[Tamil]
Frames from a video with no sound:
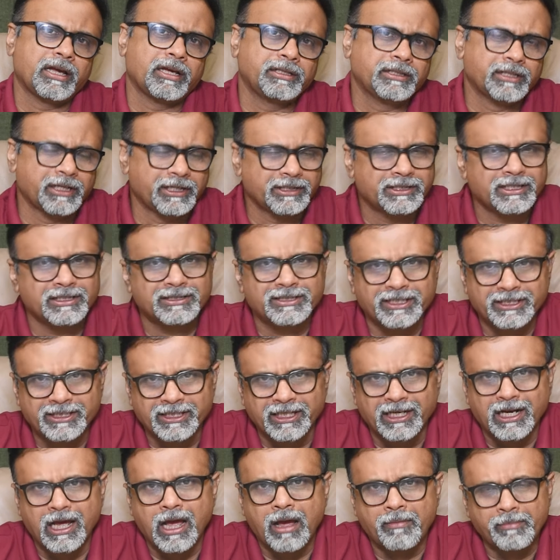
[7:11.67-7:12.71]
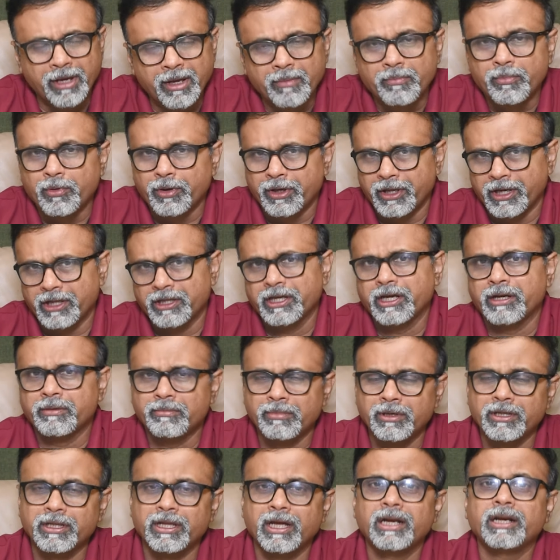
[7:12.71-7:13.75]
இந்த ரிசல்ட் சீசன் அமையப்போகிறது
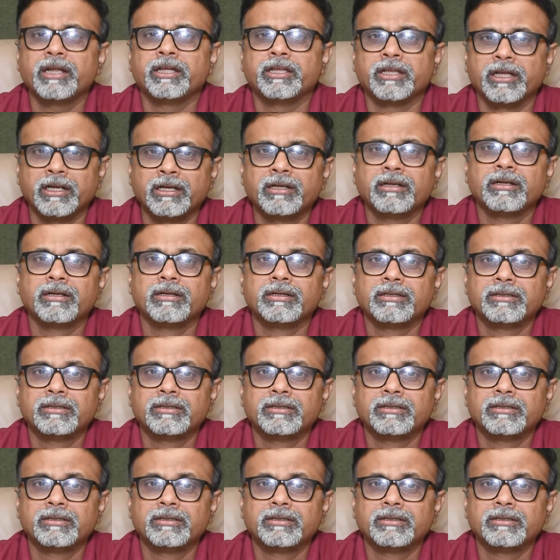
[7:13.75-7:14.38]
என்பதுதான் இதன்